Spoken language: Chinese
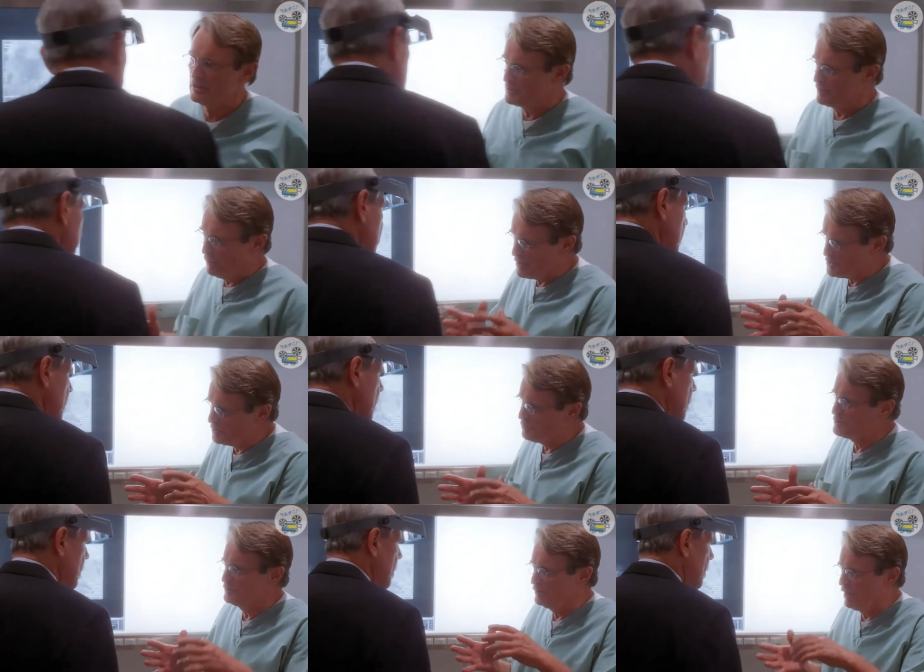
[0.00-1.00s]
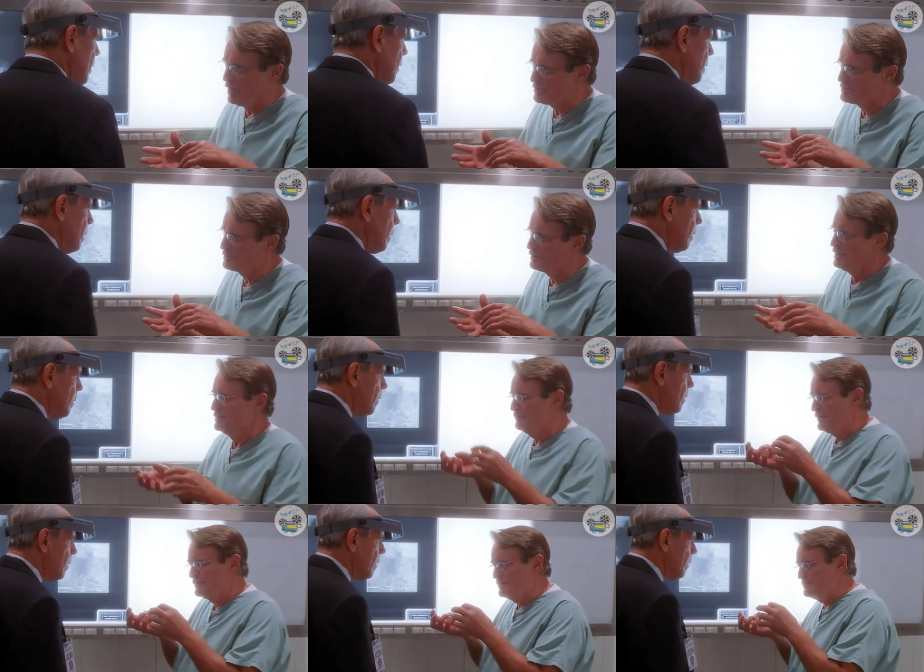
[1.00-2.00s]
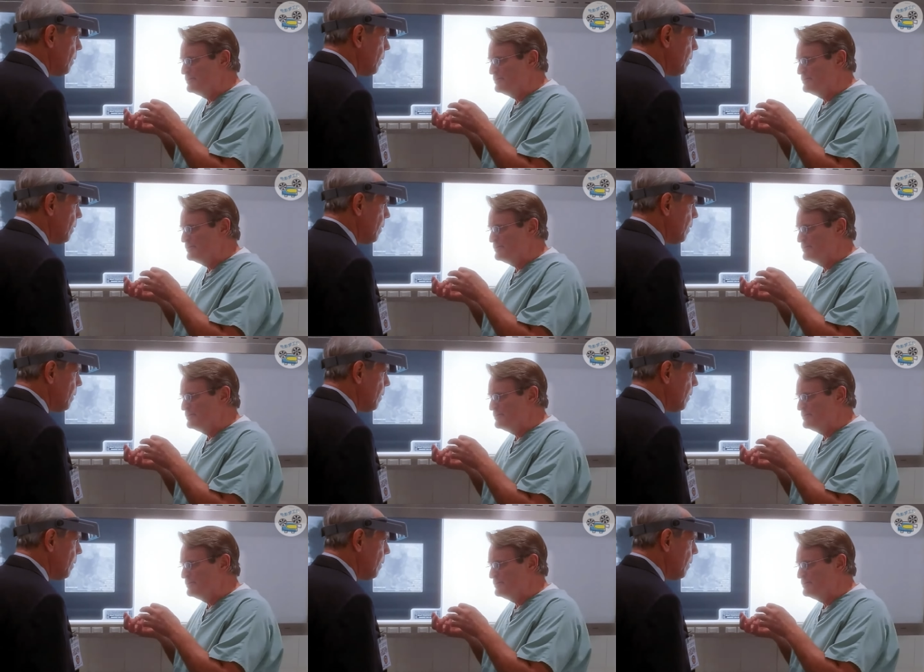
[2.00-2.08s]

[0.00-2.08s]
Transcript: 而他的肌肉组织也因为熏烤开始收缩，